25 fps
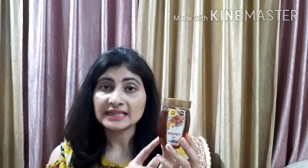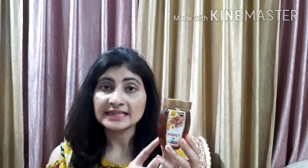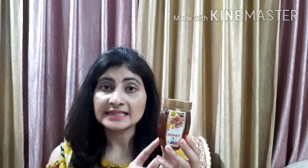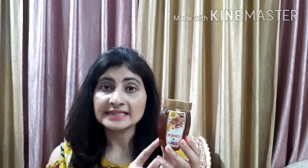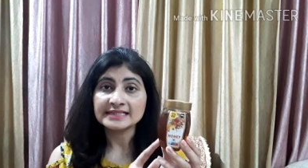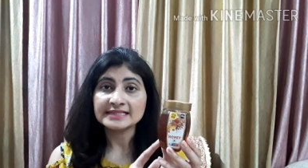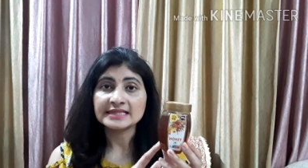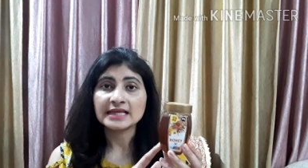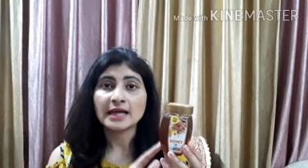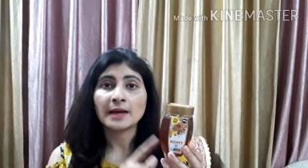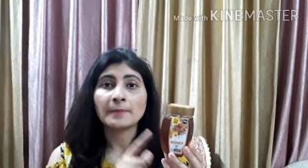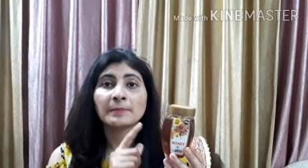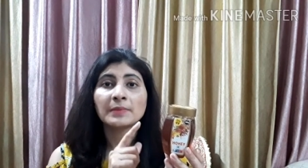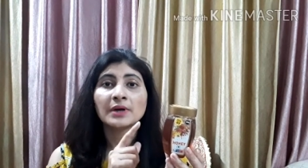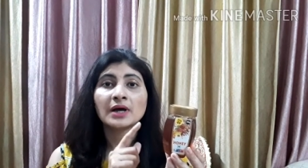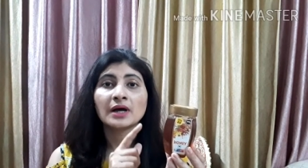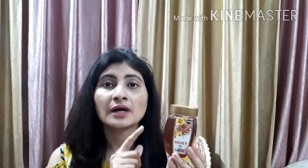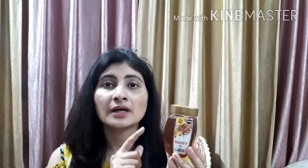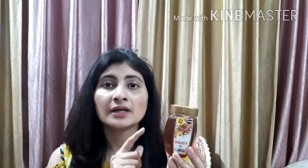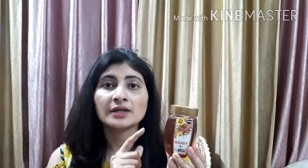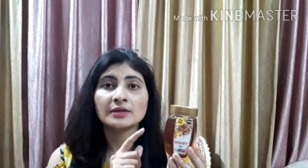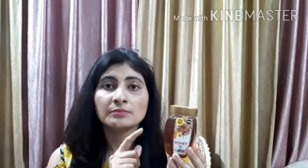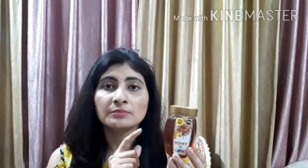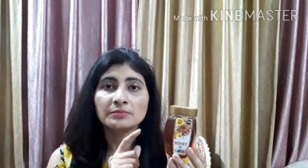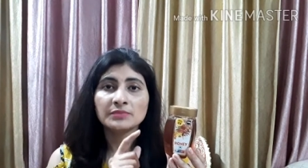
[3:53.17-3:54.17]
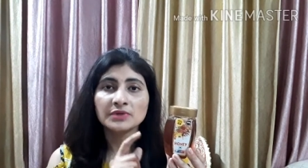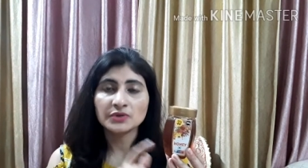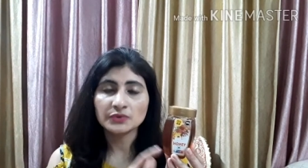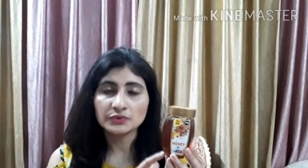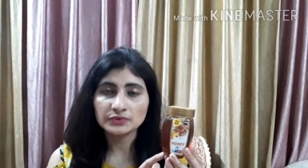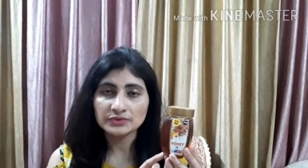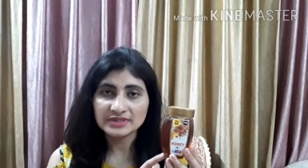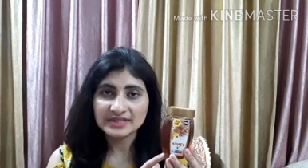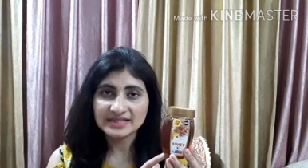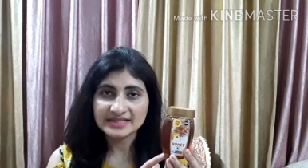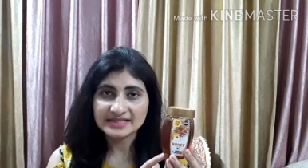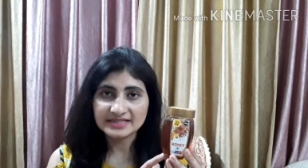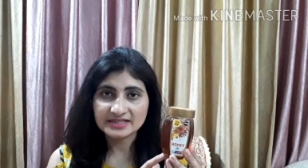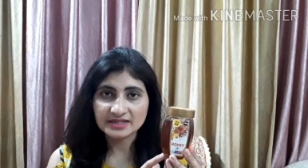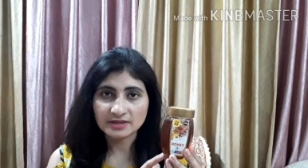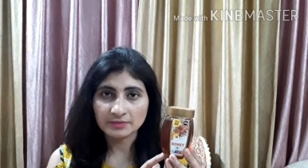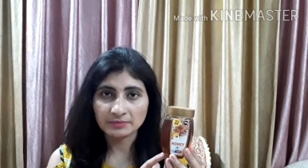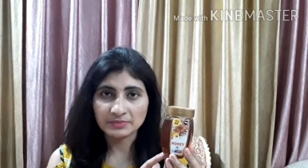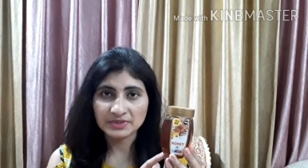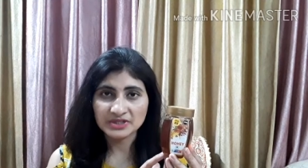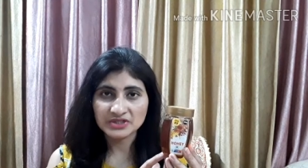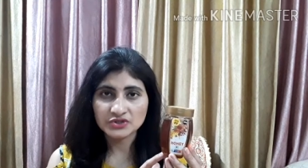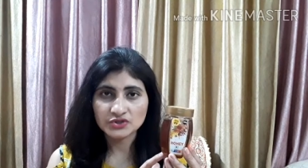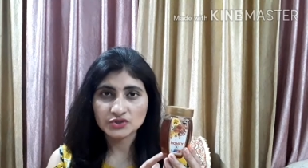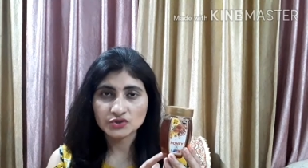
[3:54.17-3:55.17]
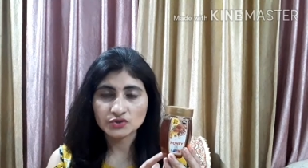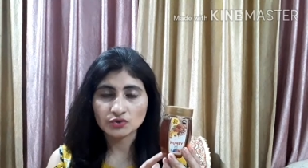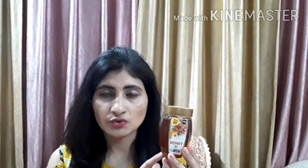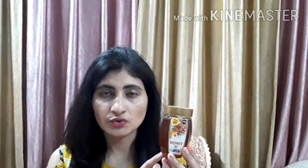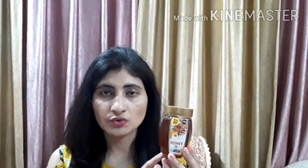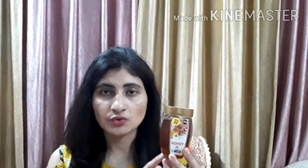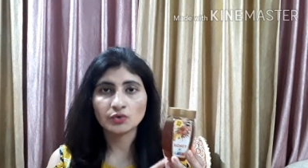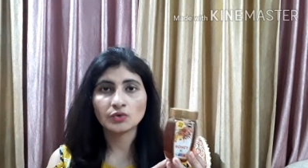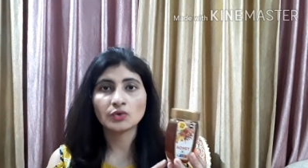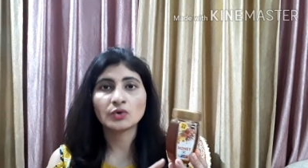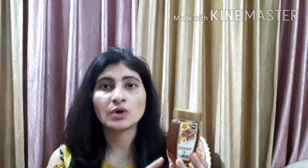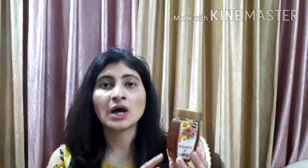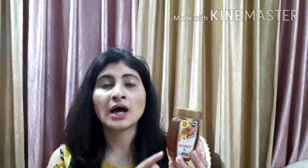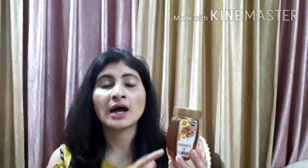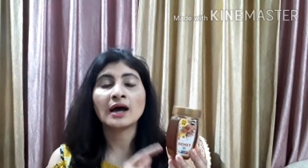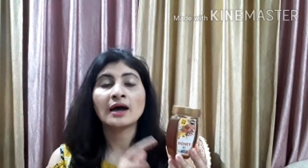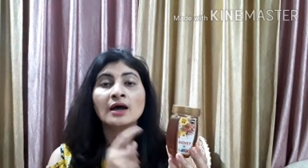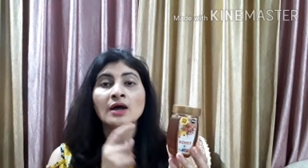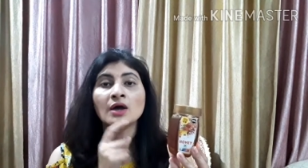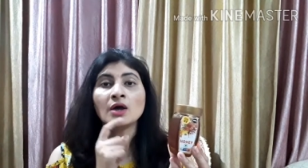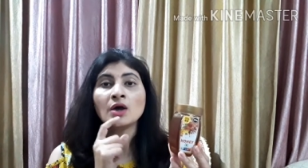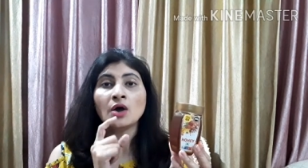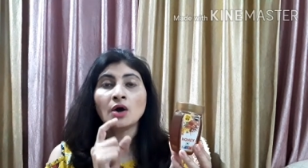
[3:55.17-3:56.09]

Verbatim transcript: इससे आपका इम्यून सिस्टम भी स्ट्रोंग होगा